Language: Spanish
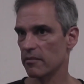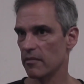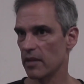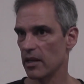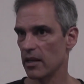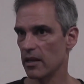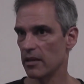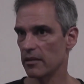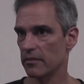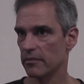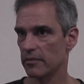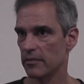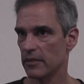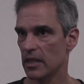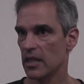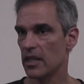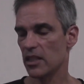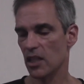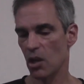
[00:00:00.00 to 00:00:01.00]
¿verdad?
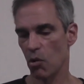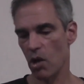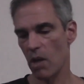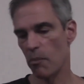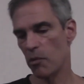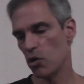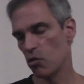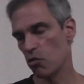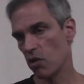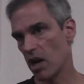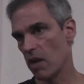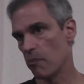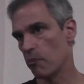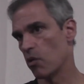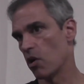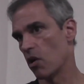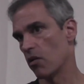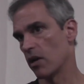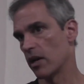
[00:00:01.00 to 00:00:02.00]
Te voy a poner un
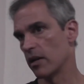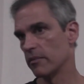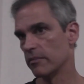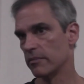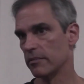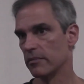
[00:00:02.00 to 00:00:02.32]
ejemplo ahora.